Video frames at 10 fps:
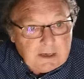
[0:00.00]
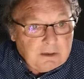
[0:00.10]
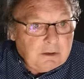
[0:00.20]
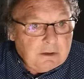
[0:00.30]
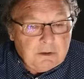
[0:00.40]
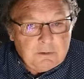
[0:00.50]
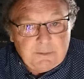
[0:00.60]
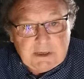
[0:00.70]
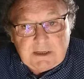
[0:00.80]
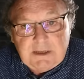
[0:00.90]
Le,
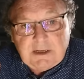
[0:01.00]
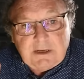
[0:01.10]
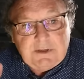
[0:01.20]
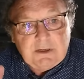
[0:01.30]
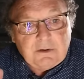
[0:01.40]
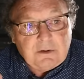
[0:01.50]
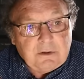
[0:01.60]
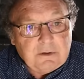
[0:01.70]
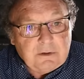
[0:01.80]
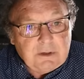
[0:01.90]
mécanicien navigant,
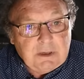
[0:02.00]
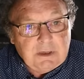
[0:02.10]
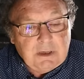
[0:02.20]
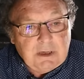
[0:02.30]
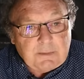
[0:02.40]
euh, il,